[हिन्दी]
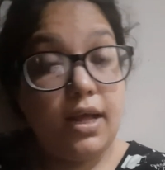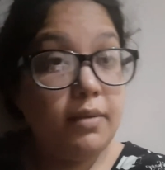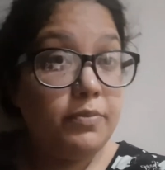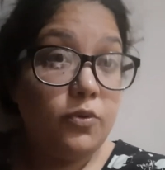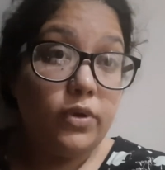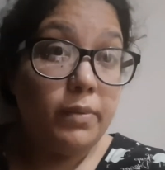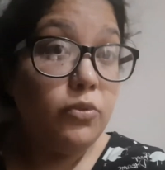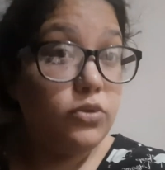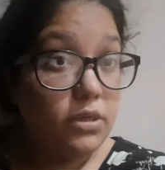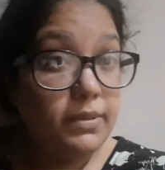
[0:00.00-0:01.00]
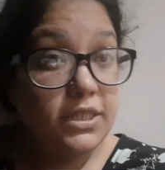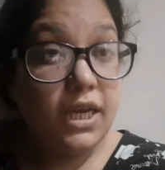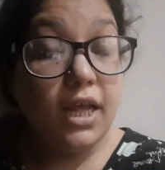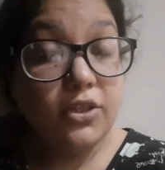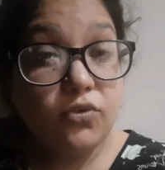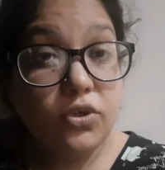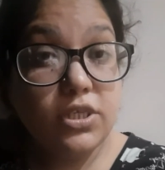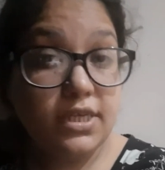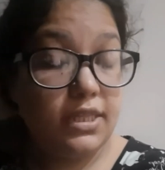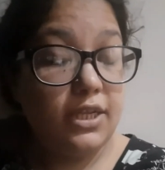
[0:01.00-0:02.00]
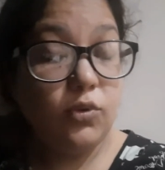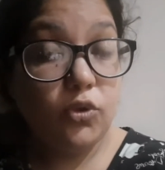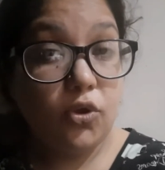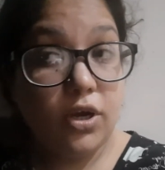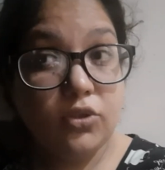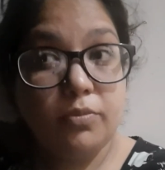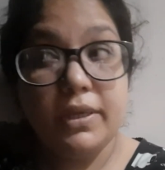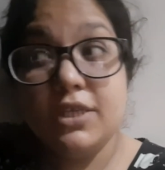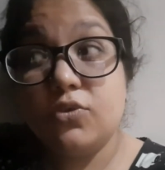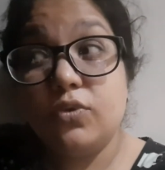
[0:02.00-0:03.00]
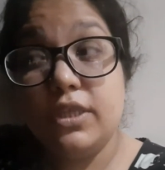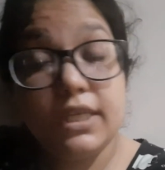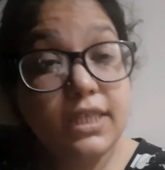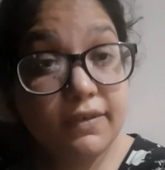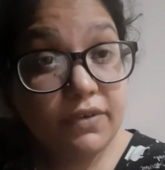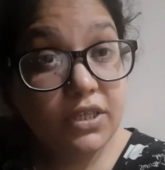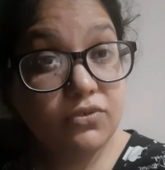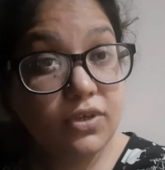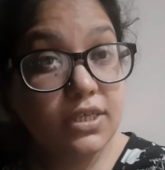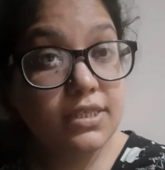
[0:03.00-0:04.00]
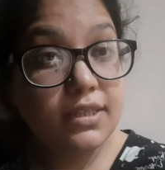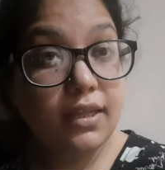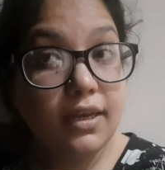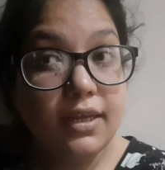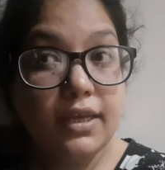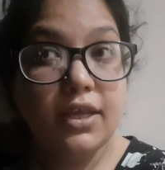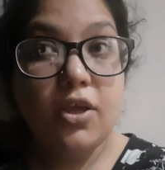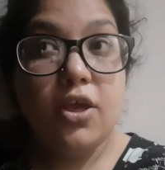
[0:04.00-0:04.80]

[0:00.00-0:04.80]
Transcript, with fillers: अब क्योंकि अब दूसरे बच्चे लाते होंगे इसका दिल होता होगा तो मैंने इसको दे दिए फ्रेंच फ्राइज़ तल के